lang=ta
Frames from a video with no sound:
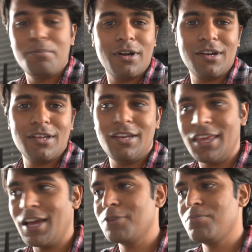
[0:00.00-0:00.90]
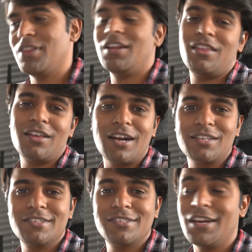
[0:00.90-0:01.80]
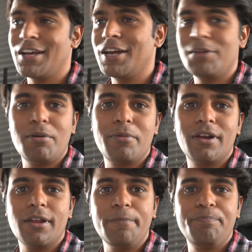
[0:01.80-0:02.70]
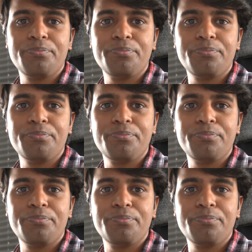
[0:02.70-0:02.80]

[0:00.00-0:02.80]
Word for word: பட் நீங்கள் அனுப்புகிறதுல ஏதாவது கிடச்சிச்சின்னா நான் கண்டிப்பாக பண்ணுறேன்